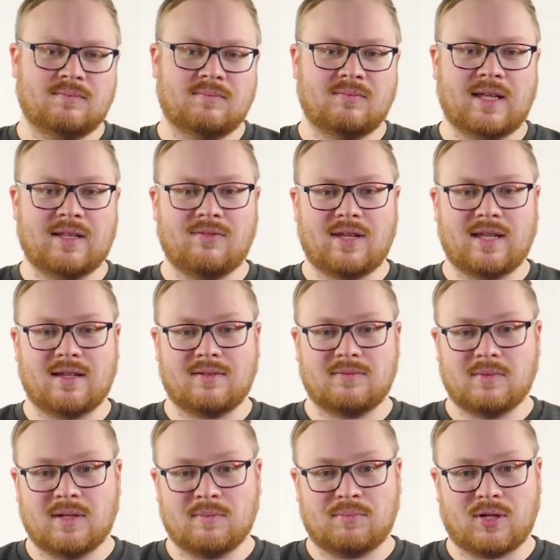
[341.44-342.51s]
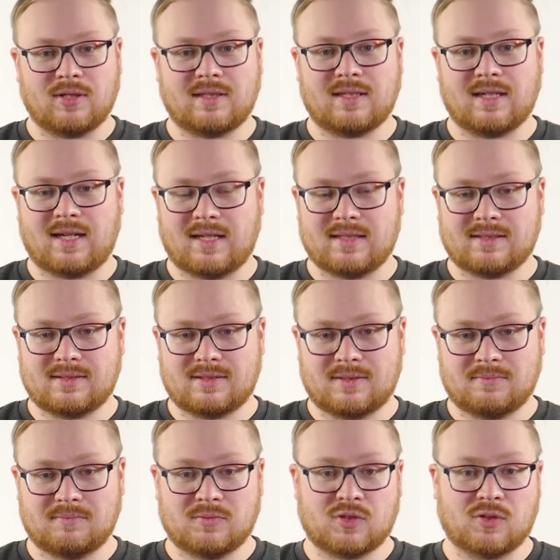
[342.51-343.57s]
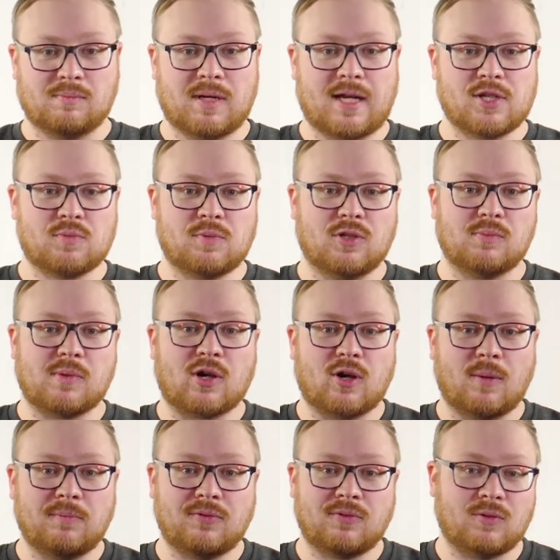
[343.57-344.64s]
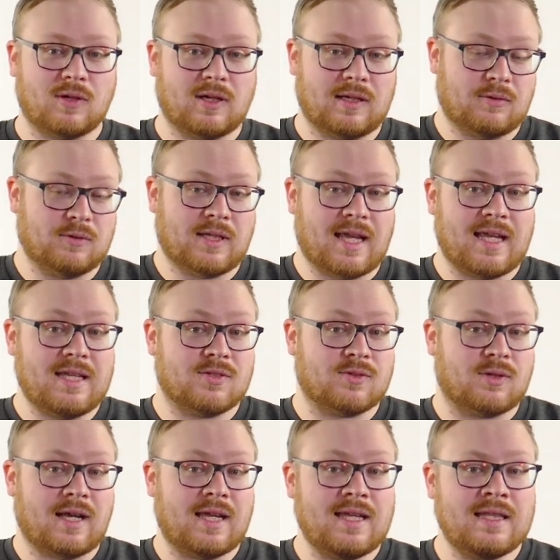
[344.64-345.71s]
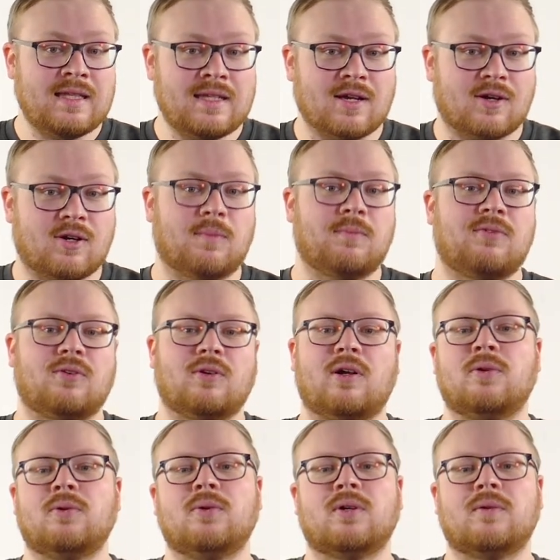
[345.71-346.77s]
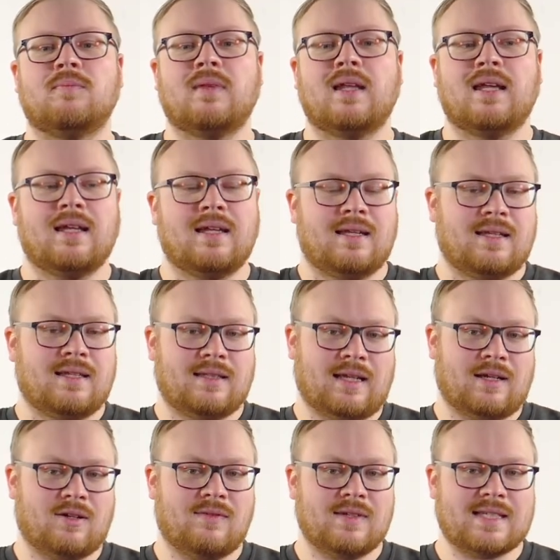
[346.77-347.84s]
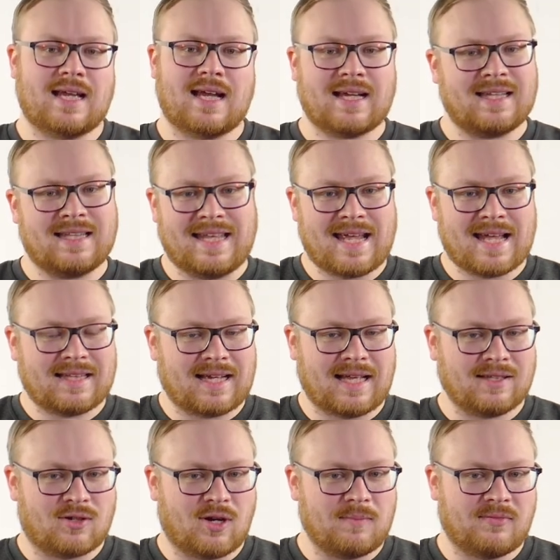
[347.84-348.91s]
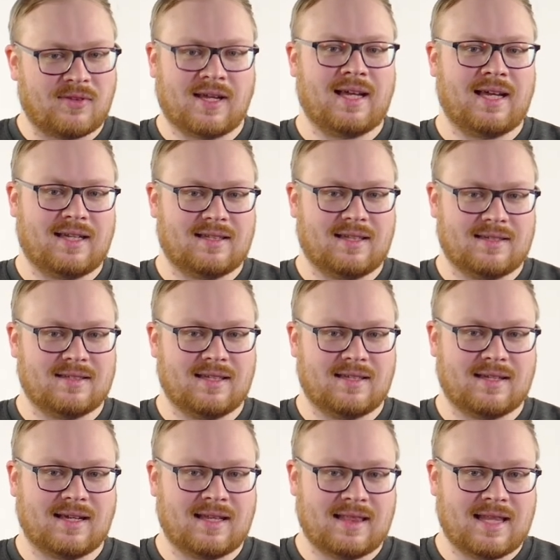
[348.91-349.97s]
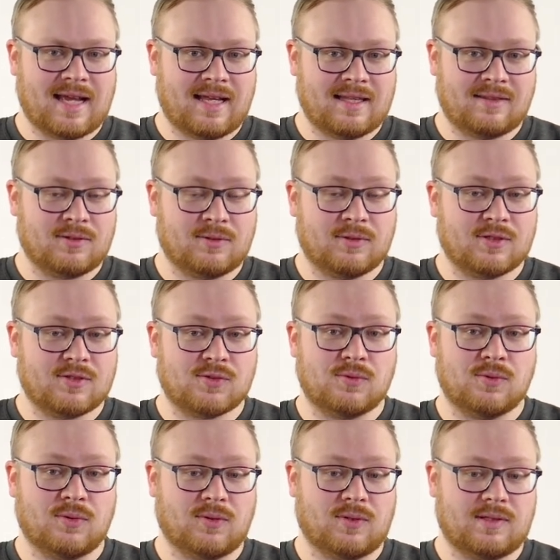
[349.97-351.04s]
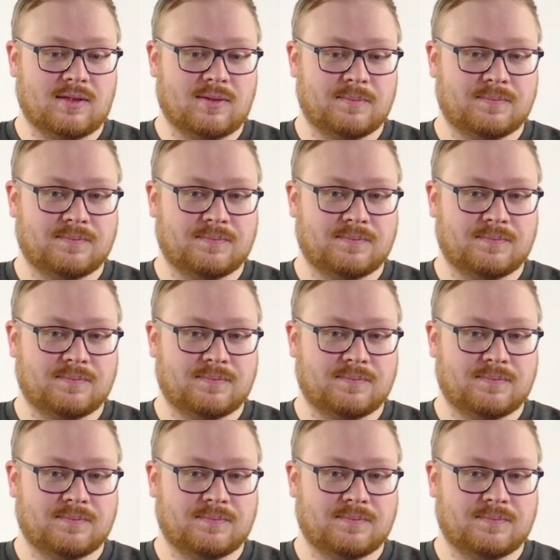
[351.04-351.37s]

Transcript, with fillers: Wenn wir Podcasts zum Beispiel über Kopfhörer oder sogar in ihr Kopfhörer hören, dann können wir sagen, näher dran kommen wir eigentlich nicht an Lernende oder Zuhörende.